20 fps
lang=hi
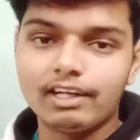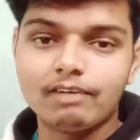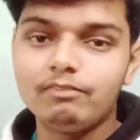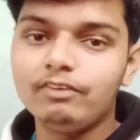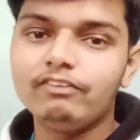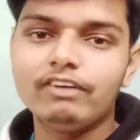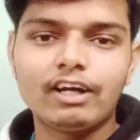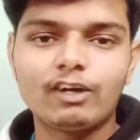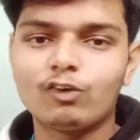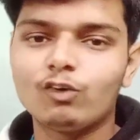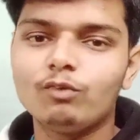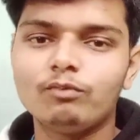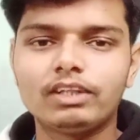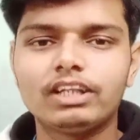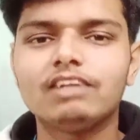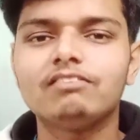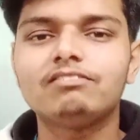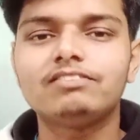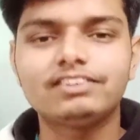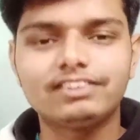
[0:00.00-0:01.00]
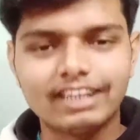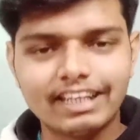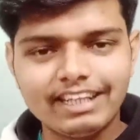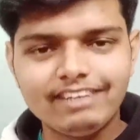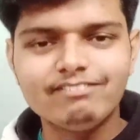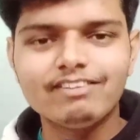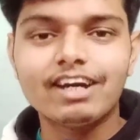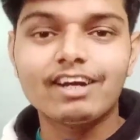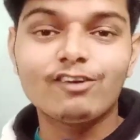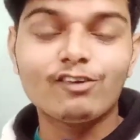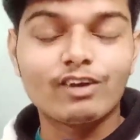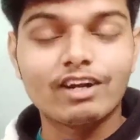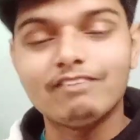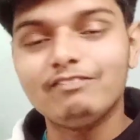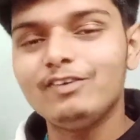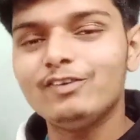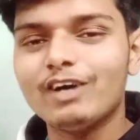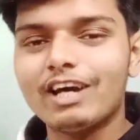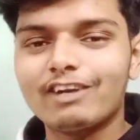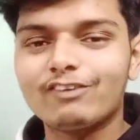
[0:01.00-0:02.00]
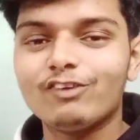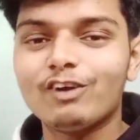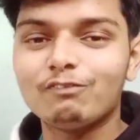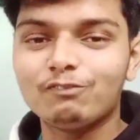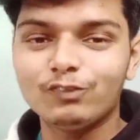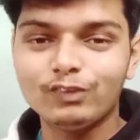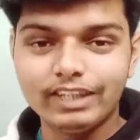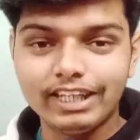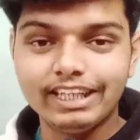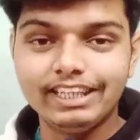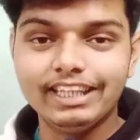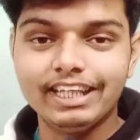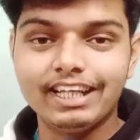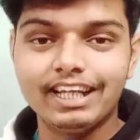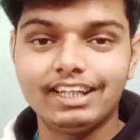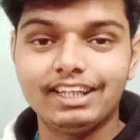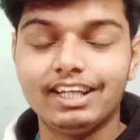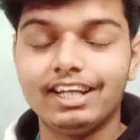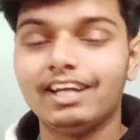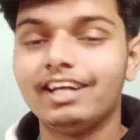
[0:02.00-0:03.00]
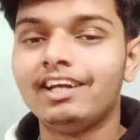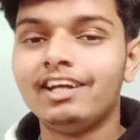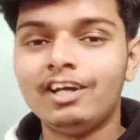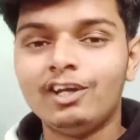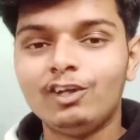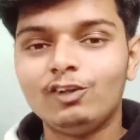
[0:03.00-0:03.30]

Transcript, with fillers: रविवार को मतलब शनिवार और रविवार को आपको दे दिया जाता है रहता है